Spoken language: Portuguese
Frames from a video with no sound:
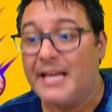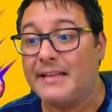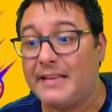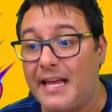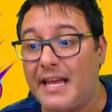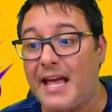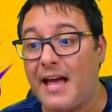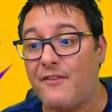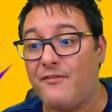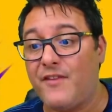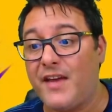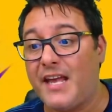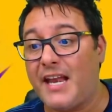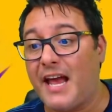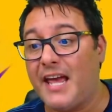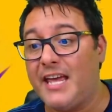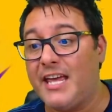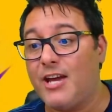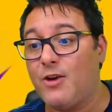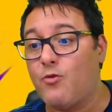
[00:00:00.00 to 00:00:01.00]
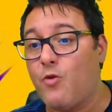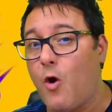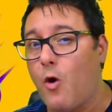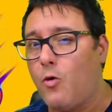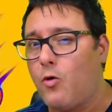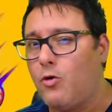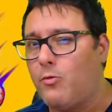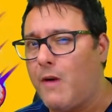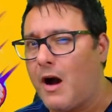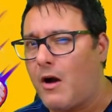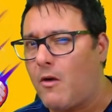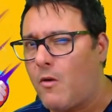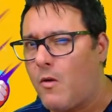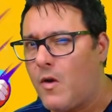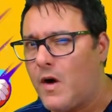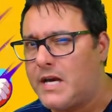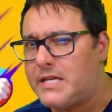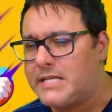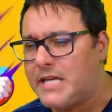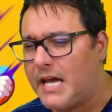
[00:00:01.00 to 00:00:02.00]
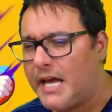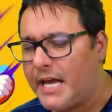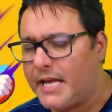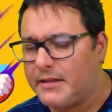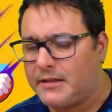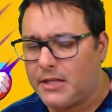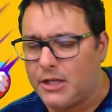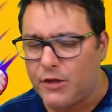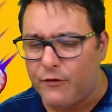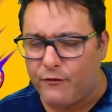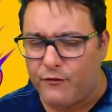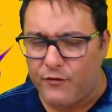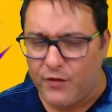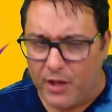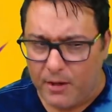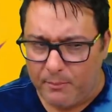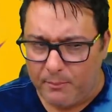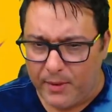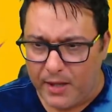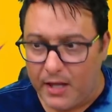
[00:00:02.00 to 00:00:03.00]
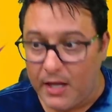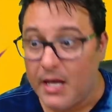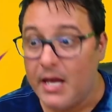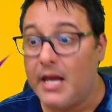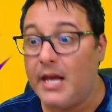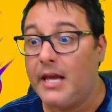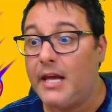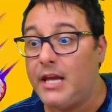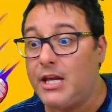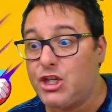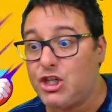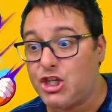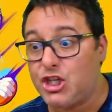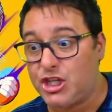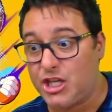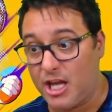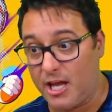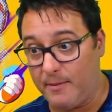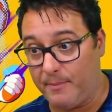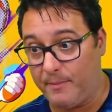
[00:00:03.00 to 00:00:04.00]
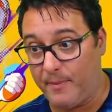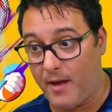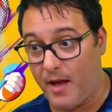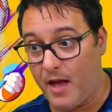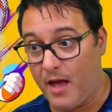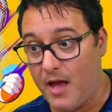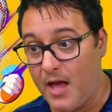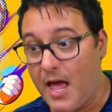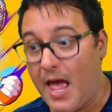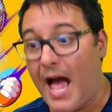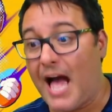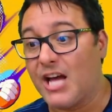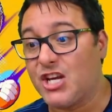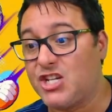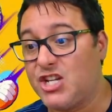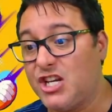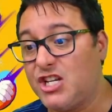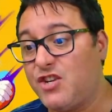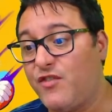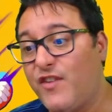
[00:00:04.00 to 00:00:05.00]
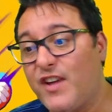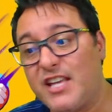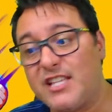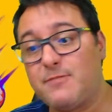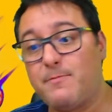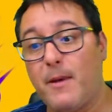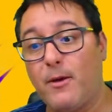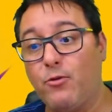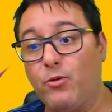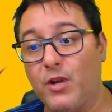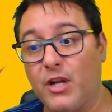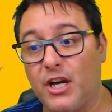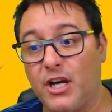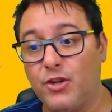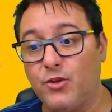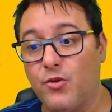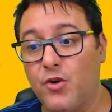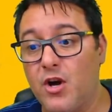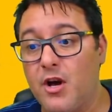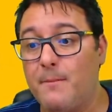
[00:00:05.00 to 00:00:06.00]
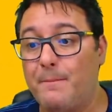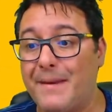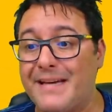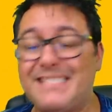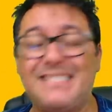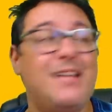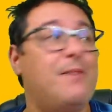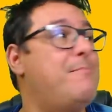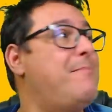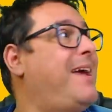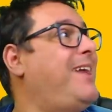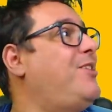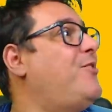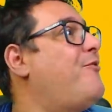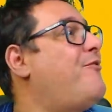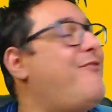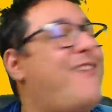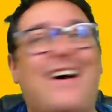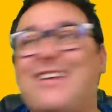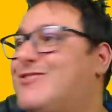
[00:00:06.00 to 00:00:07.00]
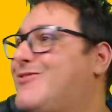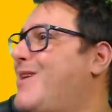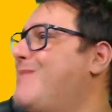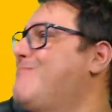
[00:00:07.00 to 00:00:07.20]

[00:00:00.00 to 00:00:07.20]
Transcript: tem a ver aí com alguma coisa entre VIP e Xepa. A gente fica especulando, mas também não faço a